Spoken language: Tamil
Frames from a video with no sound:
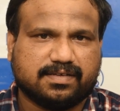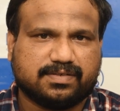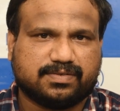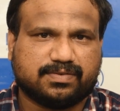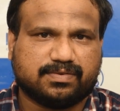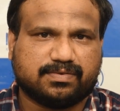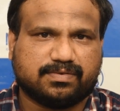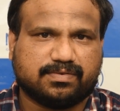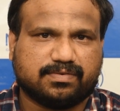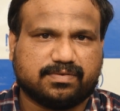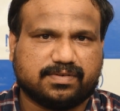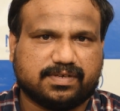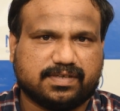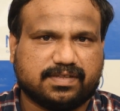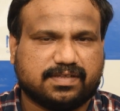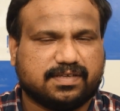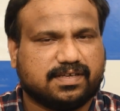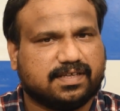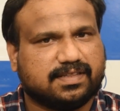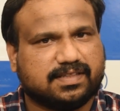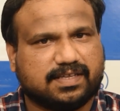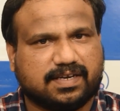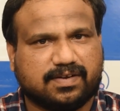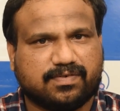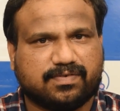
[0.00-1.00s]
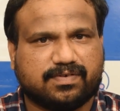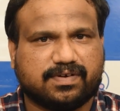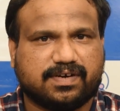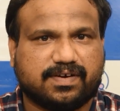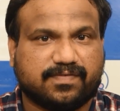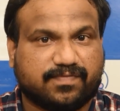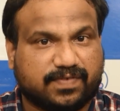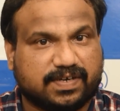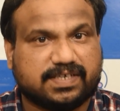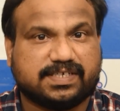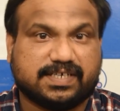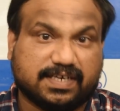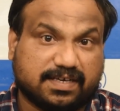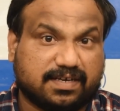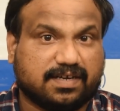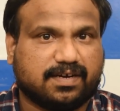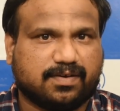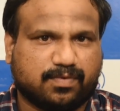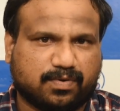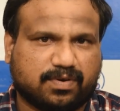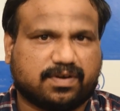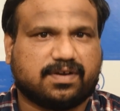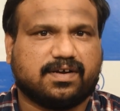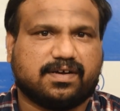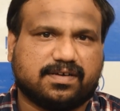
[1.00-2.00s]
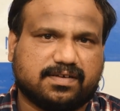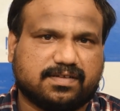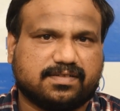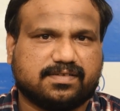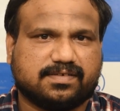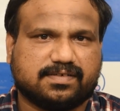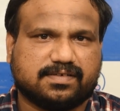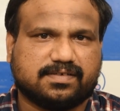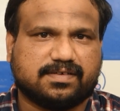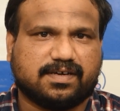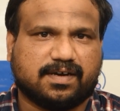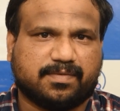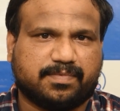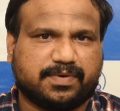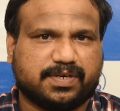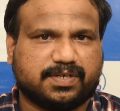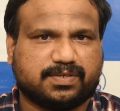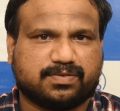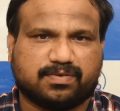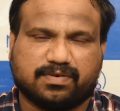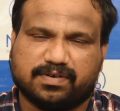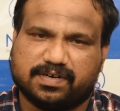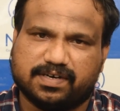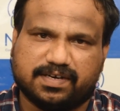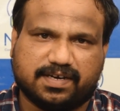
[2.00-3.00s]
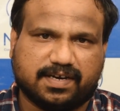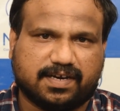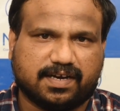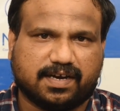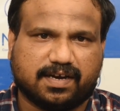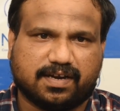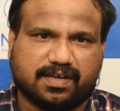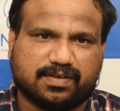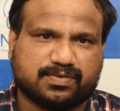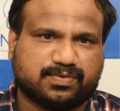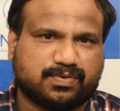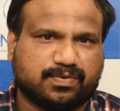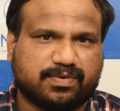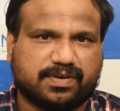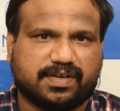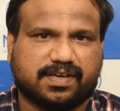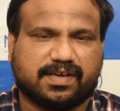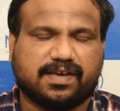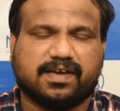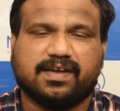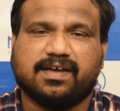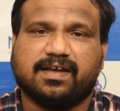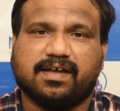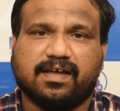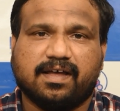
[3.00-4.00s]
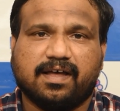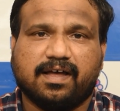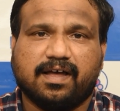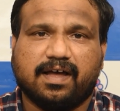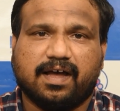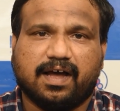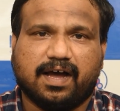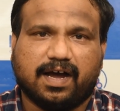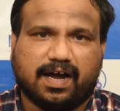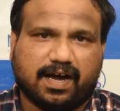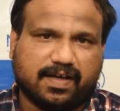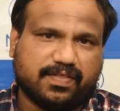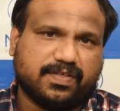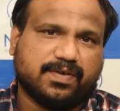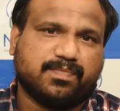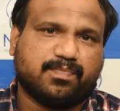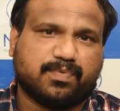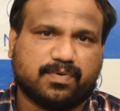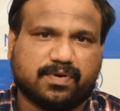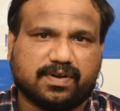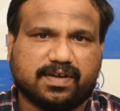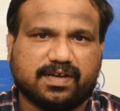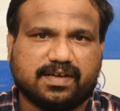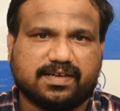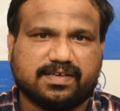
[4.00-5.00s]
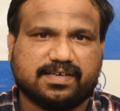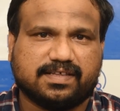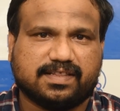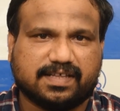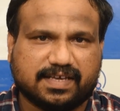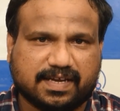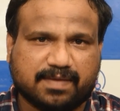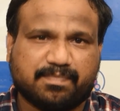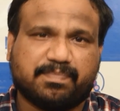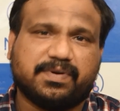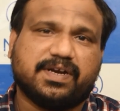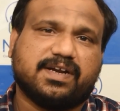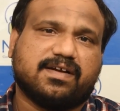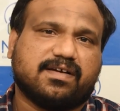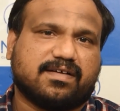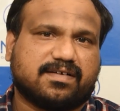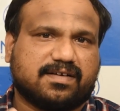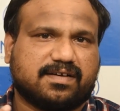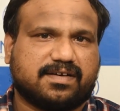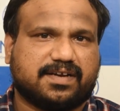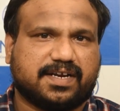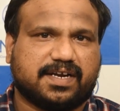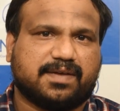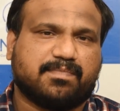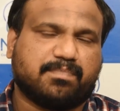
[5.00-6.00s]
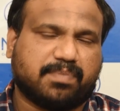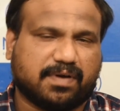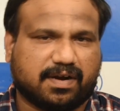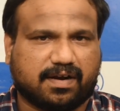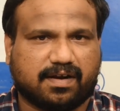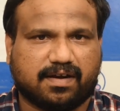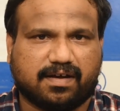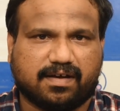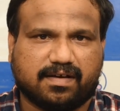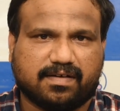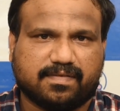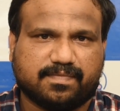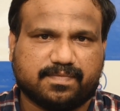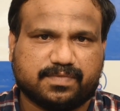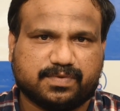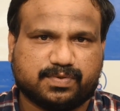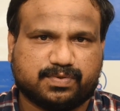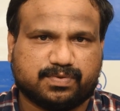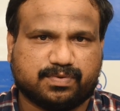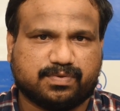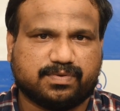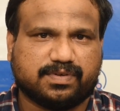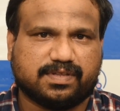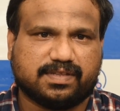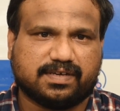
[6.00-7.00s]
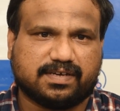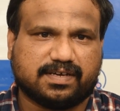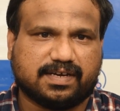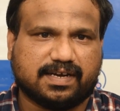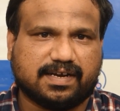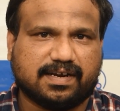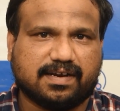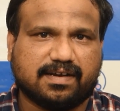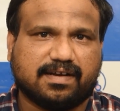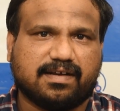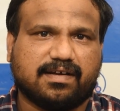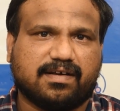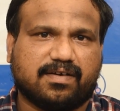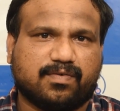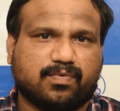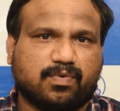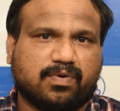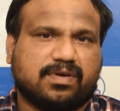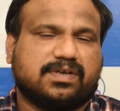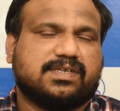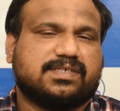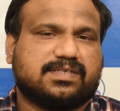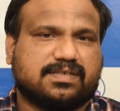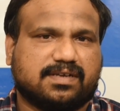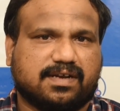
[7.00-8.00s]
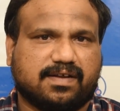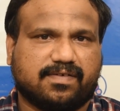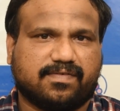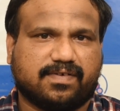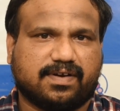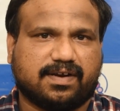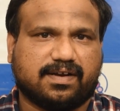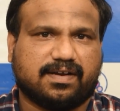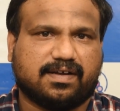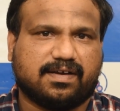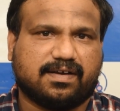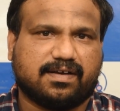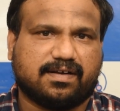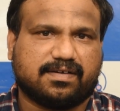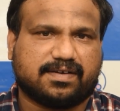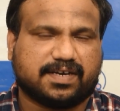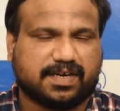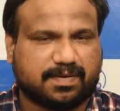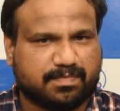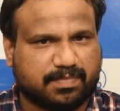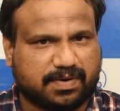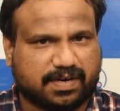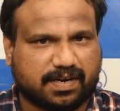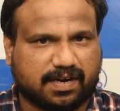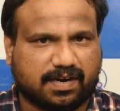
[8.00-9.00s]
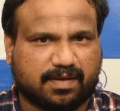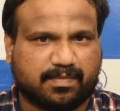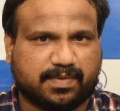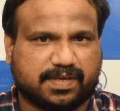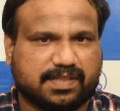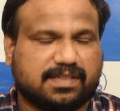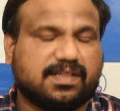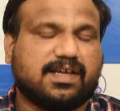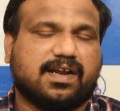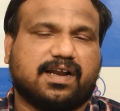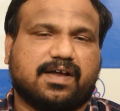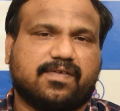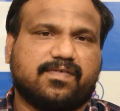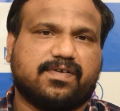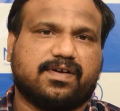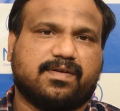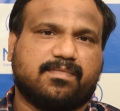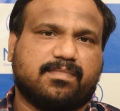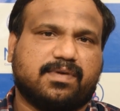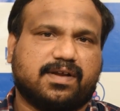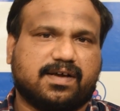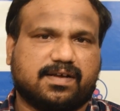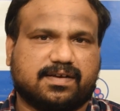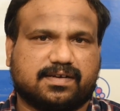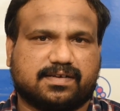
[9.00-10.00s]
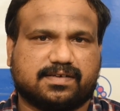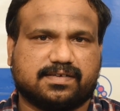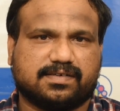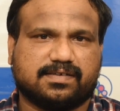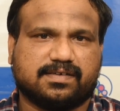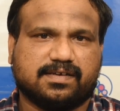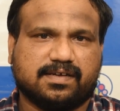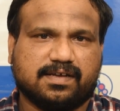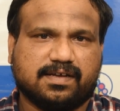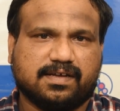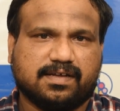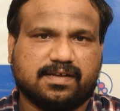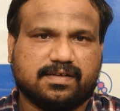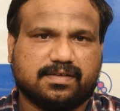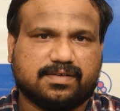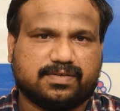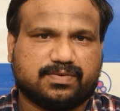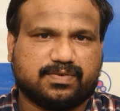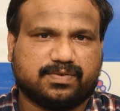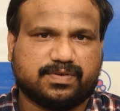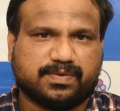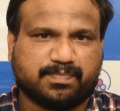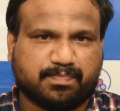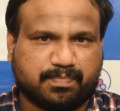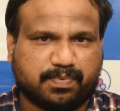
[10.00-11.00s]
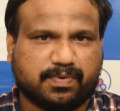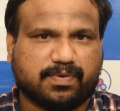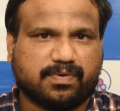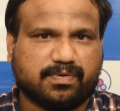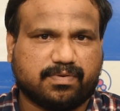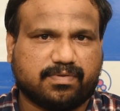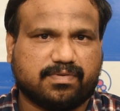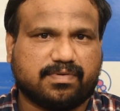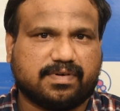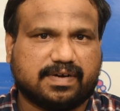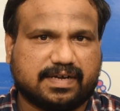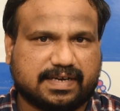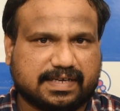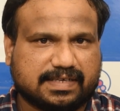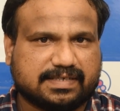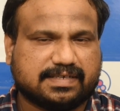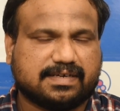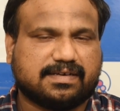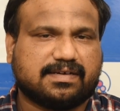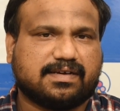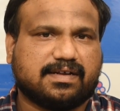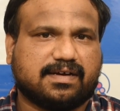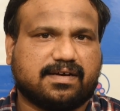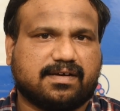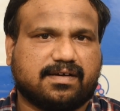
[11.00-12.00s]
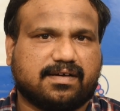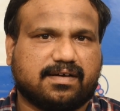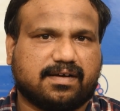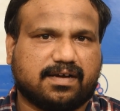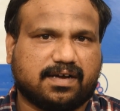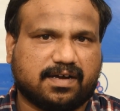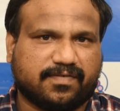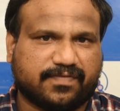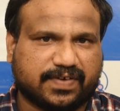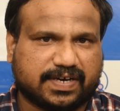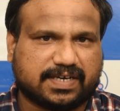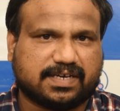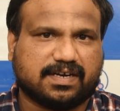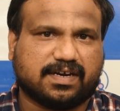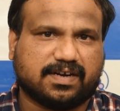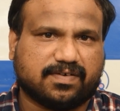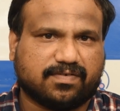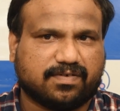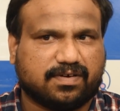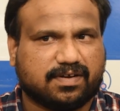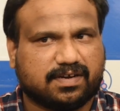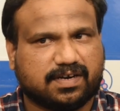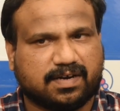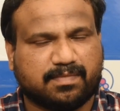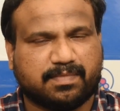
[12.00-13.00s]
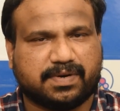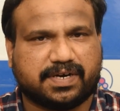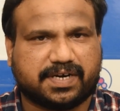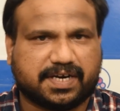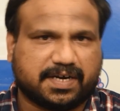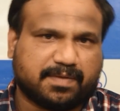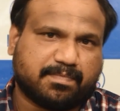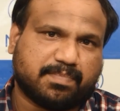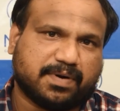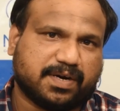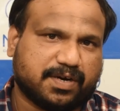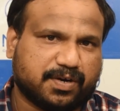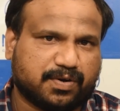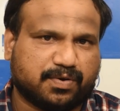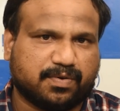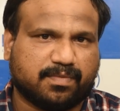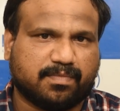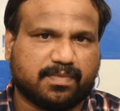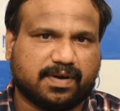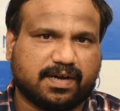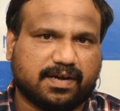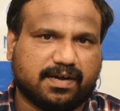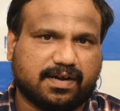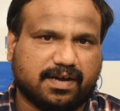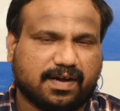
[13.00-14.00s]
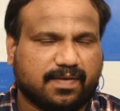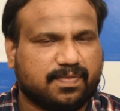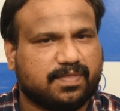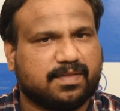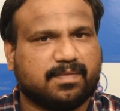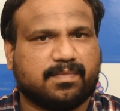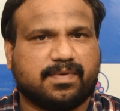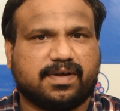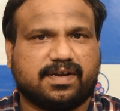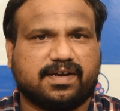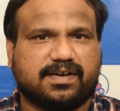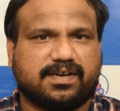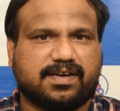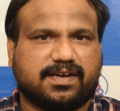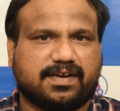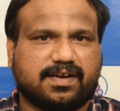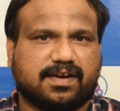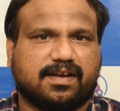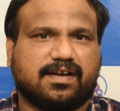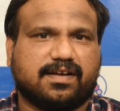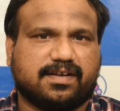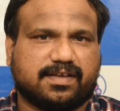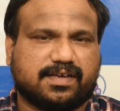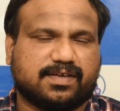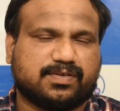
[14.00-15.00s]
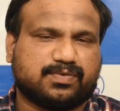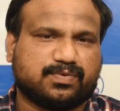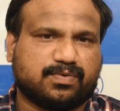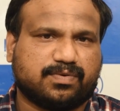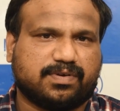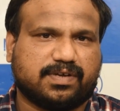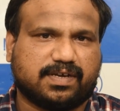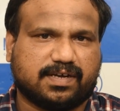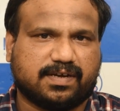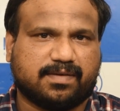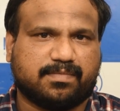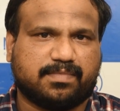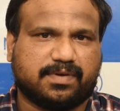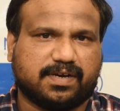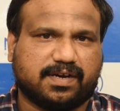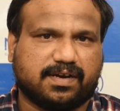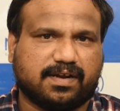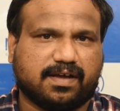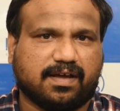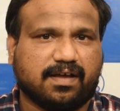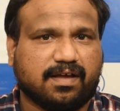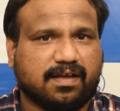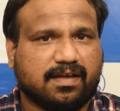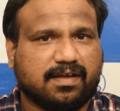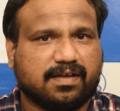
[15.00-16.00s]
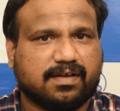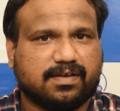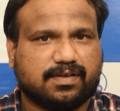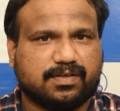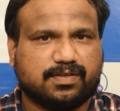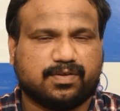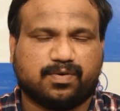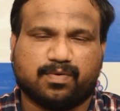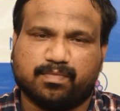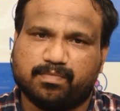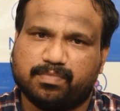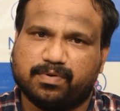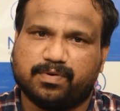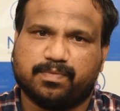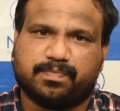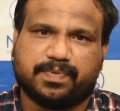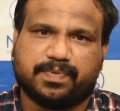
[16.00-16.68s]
ஸோ இது எந்த அளவுக்கு டிஃப்ரென்ஷியேட்டாக ஒர்க் ஆகுது அப்படின்னு சொல்லிட்டு டீட்டெயிலாக சொன்னீங்க அதே போல் இது எப்படி டாக்டர் ட்ரீட் பண்ணலாம் ஸோ இதுக்கு என்னென்ன அட்வான்ஸ் லெவலில் ட்ரீட்மெண்ட் எல்லாம் நம்ம இந்தியாவில் அவைலபிளாக இருக்குது ஸோ இப்போது ரீசெண்டாக அஃபெக்ட் ஆனவங்களுக்கு நம்ம ட்ரீட் பண்ணிட்டோமா அந்த மாதிரி டீட்டெயிலாக நீங்கள் சொன்னீங்க அப்படின்னா இது ரொம்ப